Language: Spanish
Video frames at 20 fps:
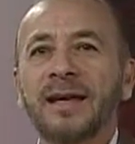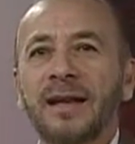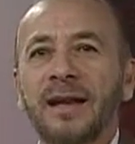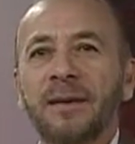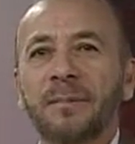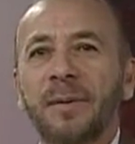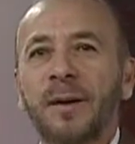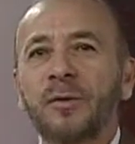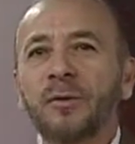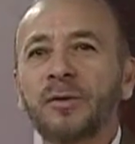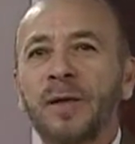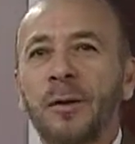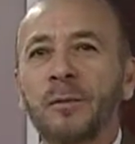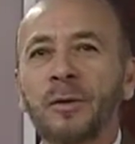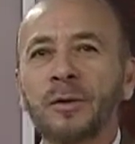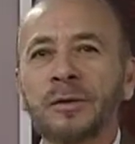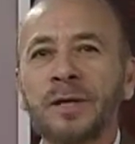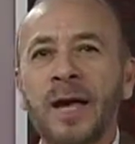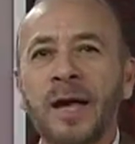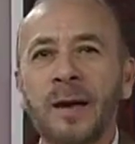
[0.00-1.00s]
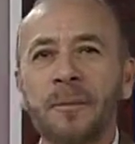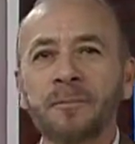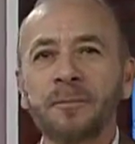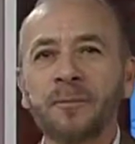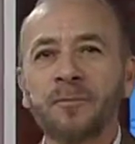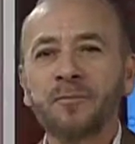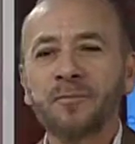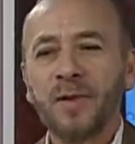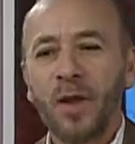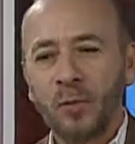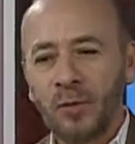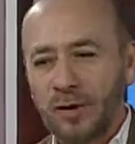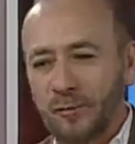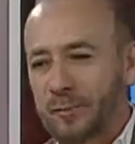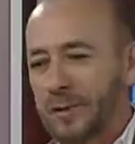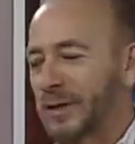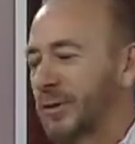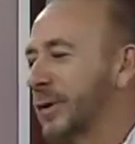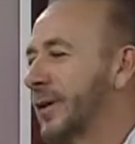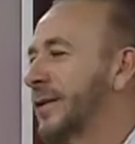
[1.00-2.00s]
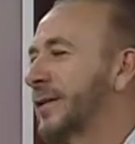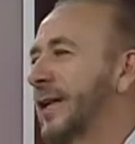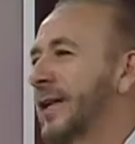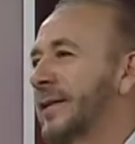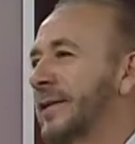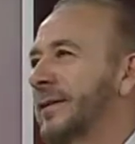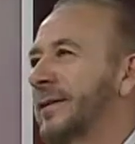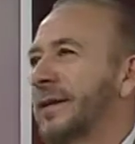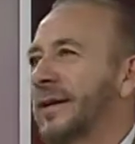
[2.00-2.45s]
Le preguntamos a unas personas que,